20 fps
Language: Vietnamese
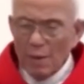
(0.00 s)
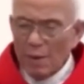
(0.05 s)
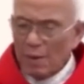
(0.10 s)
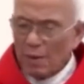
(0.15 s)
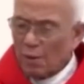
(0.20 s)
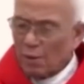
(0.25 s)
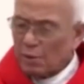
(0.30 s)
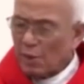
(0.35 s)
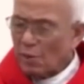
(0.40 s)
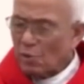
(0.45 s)

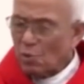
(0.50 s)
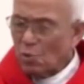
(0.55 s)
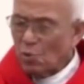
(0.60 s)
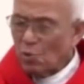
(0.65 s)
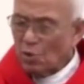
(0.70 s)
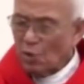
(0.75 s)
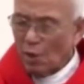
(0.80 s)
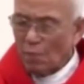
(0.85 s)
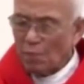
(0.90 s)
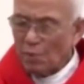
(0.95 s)
Người ta chú
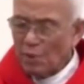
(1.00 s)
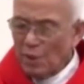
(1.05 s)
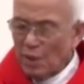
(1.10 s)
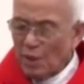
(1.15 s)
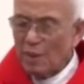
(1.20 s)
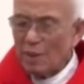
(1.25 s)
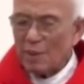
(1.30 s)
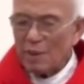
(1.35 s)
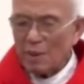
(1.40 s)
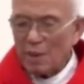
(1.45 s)
trọng nhất
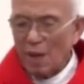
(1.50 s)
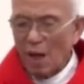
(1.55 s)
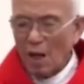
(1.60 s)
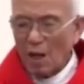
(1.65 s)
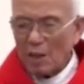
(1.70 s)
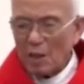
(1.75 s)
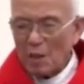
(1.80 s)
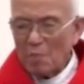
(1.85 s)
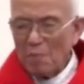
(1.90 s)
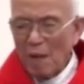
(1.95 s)
ở
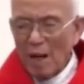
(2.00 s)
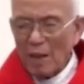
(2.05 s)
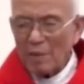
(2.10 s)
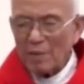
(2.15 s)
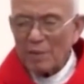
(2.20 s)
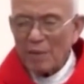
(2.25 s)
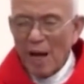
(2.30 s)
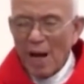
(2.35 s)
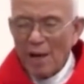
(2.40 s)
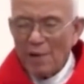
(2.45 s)
cái bàn
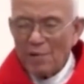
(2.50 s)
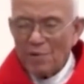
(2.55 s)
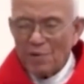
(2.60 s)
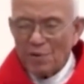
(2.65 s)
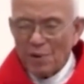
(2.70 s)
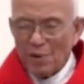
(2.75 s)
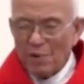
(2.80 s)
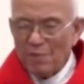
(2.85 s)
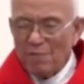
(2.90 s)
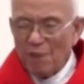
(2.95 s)
tay
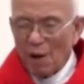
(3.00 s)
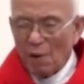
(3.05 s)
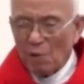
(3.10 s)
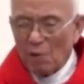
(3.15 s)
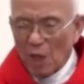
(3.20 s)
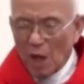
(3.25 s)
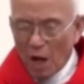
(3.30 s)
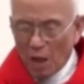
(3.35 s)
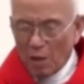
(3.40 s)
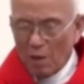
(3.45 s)
chỉ vào
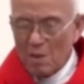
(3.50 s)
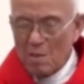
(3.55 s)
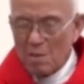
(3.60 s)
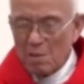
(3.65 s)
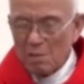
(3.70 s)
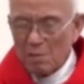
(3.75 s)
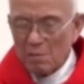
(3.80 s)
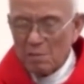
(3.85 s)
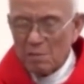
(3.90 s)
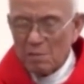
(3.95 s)
ngực
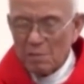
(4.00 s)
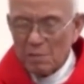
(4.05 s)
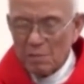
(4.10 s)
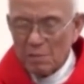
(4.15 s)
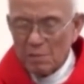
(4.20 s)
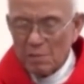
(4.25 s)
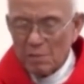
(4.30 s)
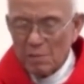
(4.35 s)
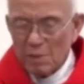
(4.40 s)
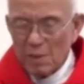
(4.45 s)

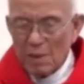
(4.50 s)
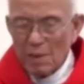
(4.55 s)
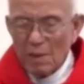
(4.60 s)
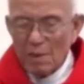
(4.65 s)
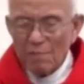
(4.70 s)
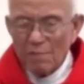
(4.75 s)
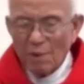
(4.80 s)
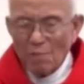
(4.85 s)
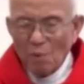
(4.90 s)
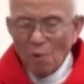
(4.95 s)

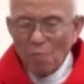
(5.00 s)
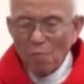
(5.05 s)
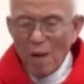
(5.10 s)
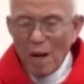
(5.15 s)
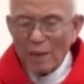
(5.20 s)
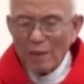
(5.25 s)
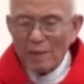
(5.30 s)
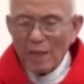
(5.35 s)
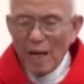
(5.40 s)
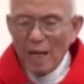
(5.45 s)
và một
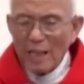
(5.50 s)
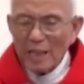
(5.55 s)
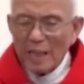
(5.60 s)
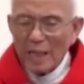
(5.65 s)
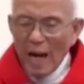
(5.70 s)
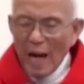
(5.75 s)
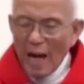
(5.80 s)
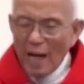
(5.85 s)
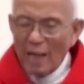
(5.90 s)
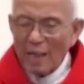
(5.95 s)
bàn tay
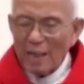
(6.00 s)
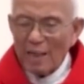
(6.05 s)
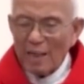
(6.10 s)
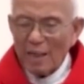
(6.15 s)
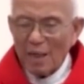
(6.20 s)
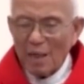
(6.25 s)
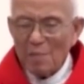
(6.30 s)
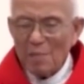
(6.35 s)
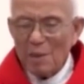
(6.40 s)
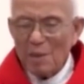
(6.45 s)
khác
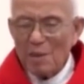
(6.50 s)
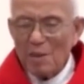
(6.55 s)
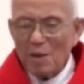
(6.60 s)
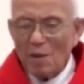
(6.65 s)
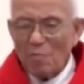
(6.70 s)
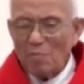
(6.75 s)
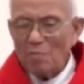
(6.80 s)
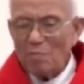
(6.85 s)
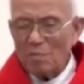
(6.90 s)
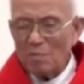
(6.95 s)
ở bên
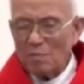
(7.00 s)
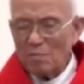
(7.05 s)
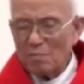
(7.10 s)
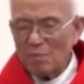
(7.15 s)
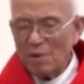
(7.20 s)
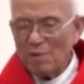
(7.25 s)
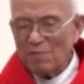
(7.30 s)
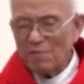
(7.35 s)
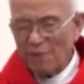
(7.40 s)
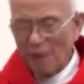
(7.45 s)
góc
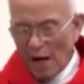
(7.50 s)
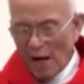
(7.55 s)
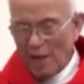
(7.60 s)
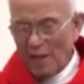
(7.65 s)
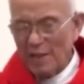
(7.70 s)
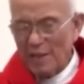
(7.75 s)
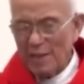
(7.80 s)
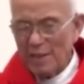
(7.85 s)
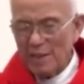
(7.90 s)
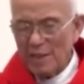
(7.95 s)
bên
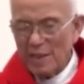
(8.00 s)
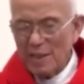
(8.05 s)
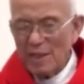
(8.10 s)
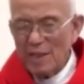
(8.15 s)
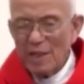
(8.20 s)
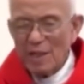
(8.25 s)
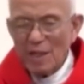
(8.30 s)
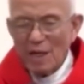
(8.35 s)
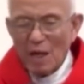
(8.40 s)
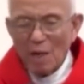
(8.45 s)
phải
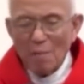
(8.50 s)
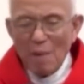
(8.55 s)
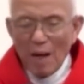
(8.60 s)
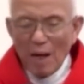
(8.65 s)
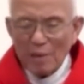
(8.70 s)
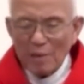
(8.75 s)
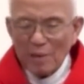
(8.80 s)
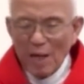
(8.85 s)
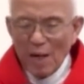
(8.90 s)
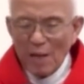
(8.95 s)
là
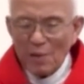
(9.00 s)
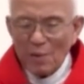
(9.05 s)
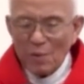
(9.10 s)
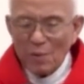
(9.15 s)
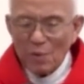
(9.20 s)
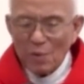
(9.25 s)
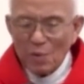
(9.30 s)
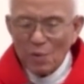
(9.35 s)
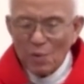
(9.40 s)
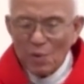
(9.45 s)
bàn tay
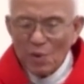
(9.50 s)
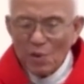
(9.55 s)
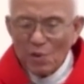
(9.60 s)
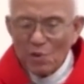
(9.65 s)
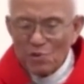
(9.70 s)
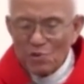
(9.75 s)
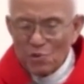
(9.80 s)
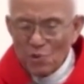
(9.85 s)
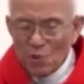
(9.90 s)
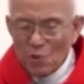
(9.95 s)
của Chúa
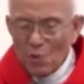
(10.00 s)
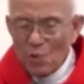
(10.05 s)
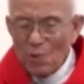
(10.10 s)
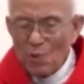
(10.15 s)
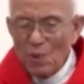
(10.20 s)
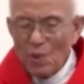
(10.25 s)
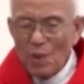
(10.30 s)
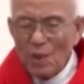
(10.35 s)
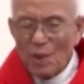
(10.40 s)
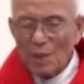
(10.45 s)
Giêsu
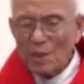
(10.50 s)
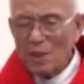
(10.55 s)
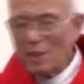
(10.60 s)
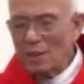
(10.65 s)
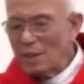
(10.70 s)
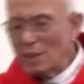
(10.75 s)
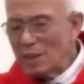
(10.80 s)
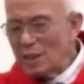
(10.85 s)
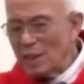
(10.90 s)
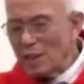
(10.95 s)

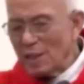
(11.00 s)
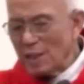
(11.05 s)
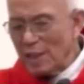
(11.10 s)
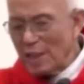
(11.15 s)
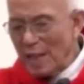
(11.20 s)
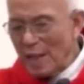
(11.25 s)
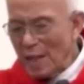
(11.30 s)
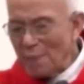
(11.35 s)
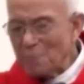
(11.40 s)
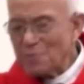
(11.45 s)
đứng
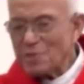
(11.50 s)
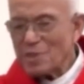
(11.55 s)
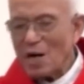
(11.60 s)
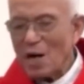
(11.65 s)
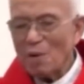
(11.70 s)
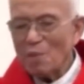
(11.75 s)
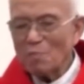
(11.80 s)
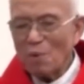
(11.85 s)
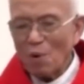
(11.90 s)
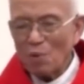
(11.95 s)
nép
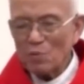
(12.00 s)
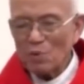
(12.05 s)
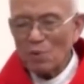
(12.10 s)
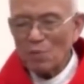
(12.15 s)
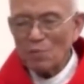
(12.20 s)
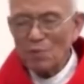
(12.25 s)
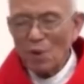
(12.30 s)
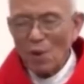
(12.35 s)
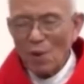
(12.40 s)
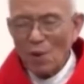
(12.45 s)
sau một
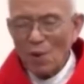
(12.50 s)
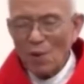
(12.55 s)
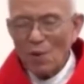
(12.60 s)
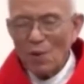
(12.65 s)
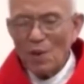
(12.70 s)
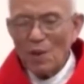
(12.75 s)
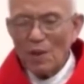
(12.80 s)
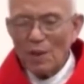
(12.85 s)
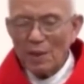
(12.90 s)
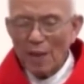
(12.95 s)
tông đồ
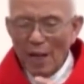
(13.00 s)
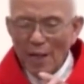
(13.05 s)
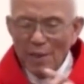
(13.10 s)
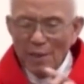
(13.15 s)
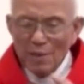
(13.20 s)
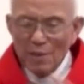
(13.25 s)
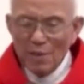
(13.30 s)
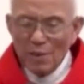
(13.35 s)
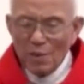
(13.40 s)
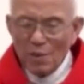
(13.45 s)
để
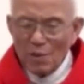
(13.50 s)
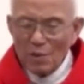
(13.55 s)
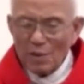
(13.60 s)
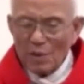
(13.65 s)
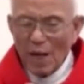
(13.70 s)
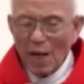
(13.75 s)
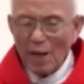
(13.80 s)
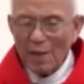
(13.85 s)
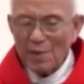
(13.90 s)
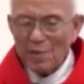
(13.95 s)
đưa ngón
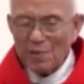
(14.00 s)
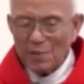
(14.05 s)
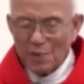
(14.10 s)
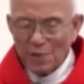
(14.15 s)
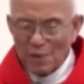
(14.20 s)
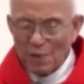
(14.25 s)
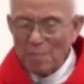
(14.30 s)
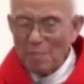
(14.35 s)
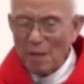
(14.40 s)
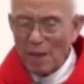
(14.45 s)
tay
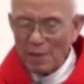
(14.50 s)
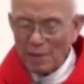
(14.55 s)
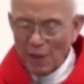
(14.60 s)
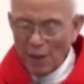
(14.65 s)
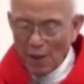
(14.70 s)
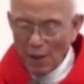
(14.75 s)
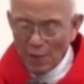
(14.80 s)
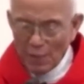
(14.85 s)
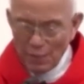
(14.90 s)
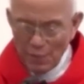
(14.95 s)
chỉ ma
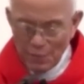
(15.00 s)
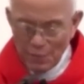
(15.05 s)
Matthew.